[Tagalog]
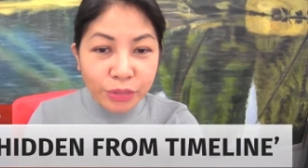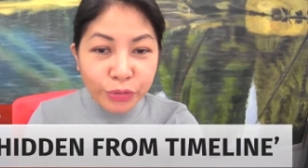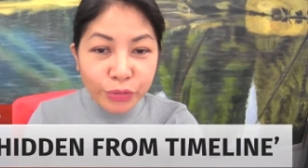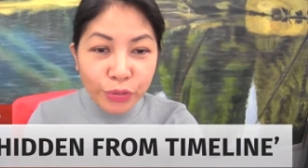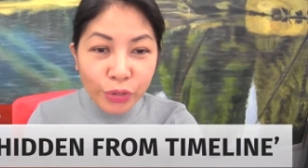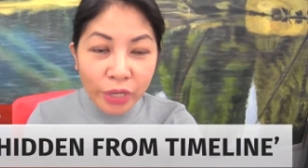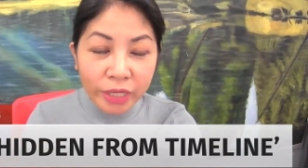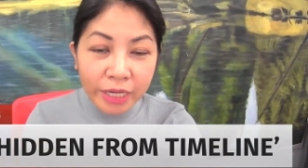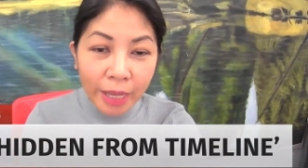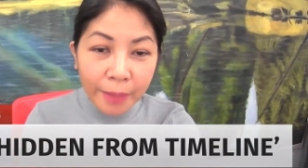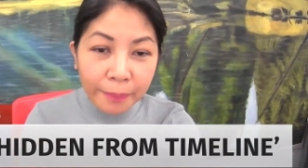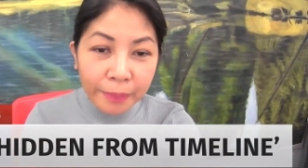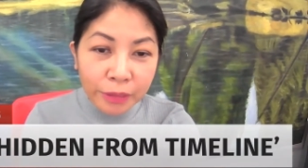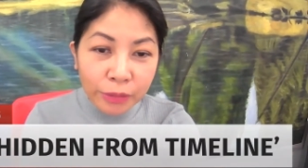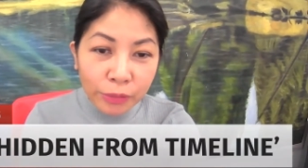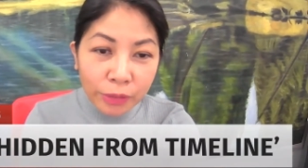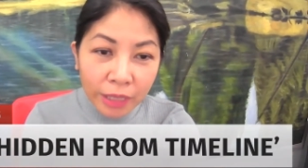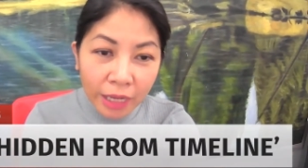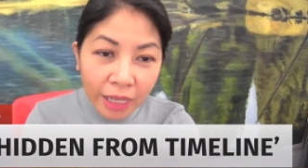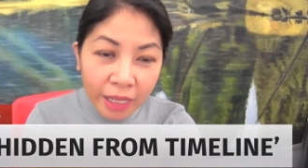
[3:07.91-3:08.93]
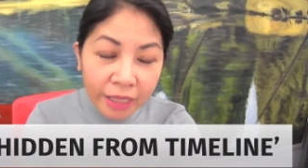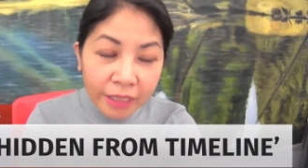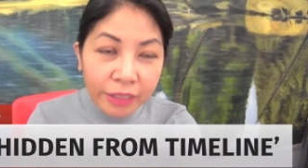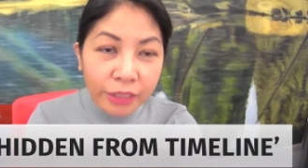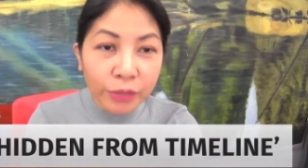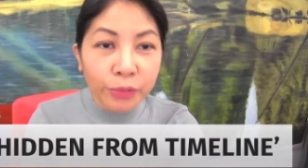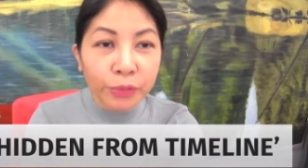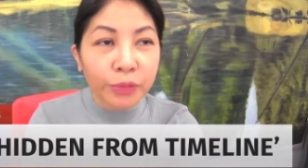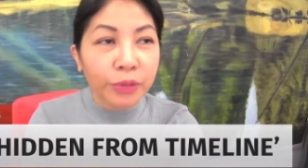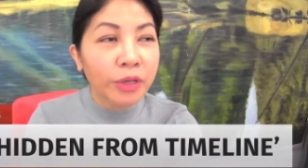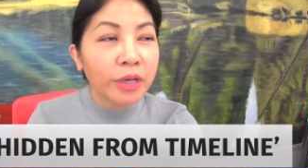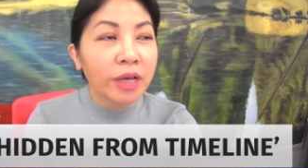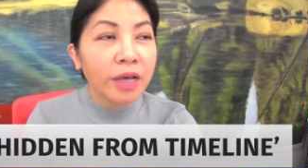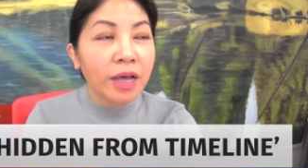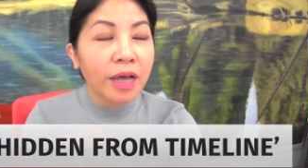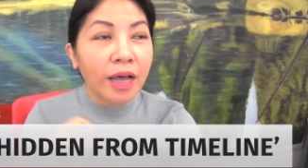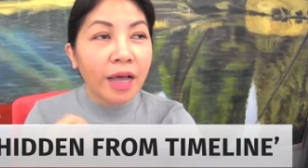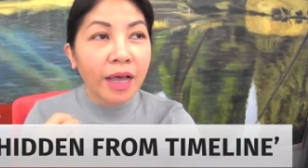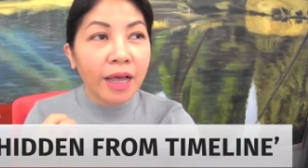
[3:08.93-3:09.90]
So, hanapin nyo lang yung
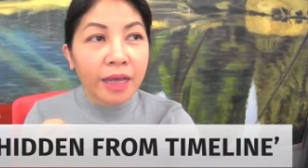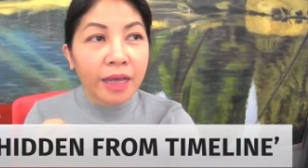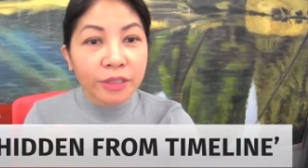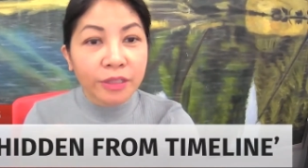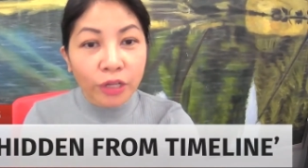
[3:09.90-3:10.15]
uh,